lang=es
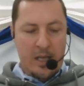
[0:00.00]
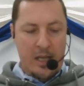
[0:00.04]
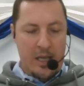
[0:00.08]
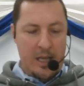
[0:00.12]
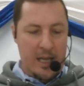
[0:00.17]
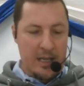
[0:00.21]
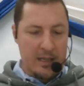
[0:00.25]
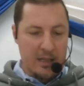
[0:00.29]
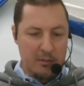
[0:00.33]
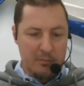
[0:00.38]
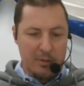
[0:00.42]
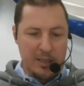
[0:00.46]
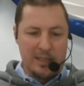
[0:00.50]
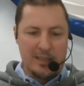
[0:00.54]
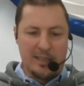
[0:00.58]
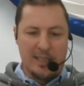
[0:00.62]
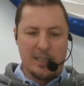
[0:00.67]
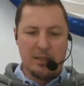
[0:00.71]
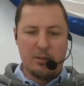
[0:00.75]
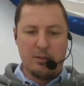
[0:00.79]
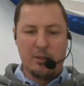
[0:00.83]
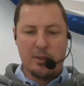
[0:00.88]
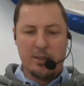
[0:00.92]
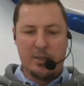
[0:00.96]
En el
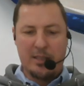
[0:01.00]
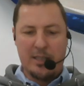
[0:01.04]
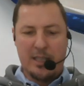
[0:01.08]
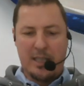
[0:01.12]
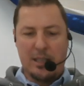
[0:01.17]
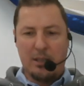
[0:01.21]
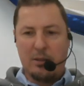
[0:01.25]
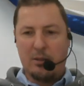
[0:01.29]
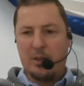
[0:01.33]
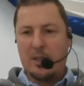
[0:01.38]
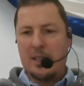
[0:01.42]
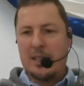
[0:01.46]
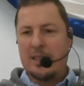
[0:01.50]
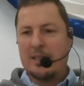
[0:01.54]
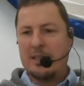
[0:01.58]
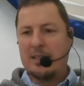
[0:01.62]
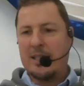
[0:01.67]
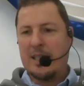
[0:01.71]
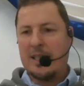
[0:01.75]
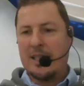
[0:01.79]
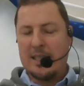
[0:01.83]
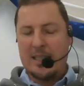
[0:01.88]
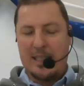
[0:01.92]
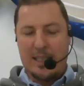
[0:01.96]
versículo 5
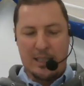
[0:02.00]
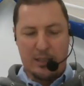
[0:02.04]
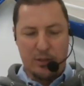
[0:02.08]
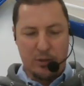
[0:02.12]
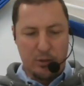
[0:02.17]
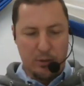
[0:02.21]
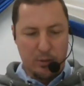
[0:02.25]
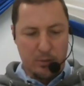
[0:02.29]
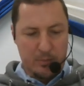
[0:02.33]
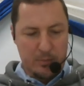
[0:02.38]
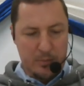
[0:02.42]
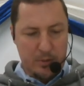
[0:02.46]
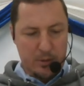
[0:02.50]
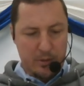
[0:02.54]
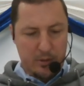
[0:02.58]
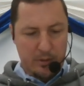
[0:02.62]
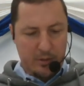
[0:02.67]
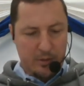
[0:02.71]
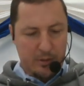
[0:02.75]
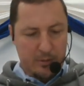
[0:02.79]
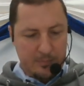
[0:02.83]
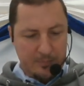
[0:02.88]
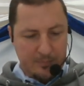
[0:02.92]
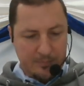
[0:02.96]
dice que
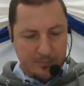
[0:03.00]
somos